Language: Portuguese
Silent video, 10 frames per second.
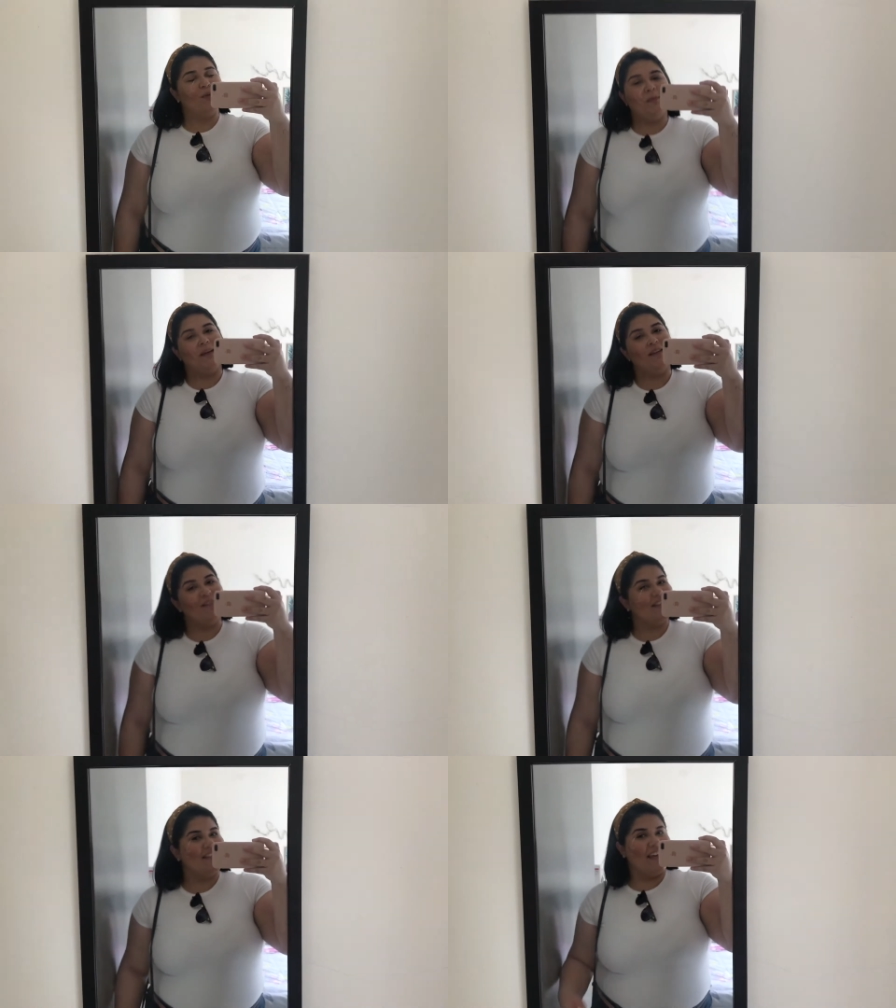tudo bem com
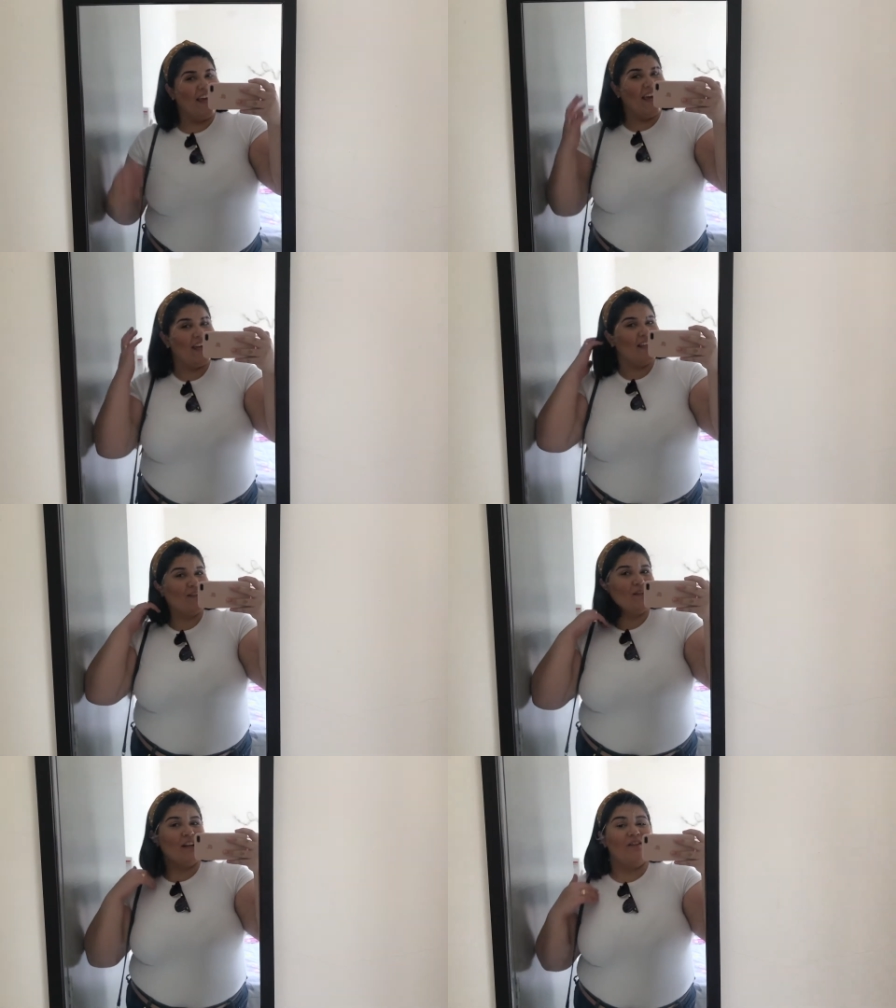
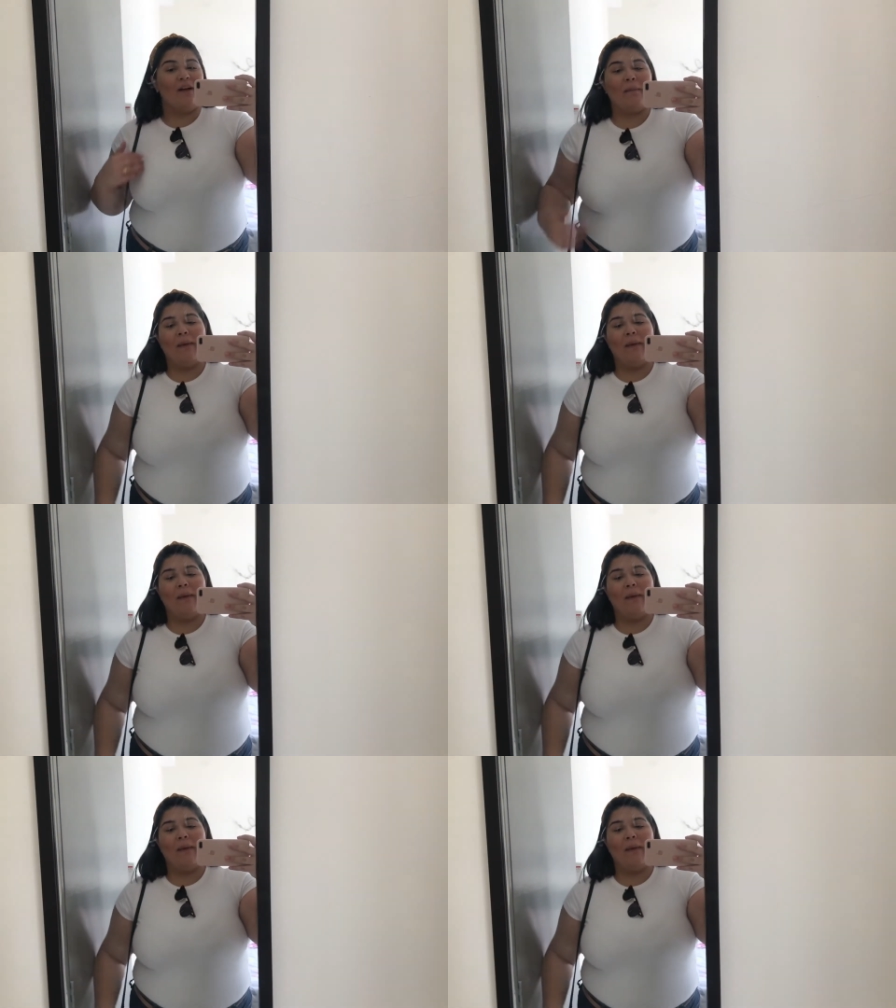vocês? Vou gravar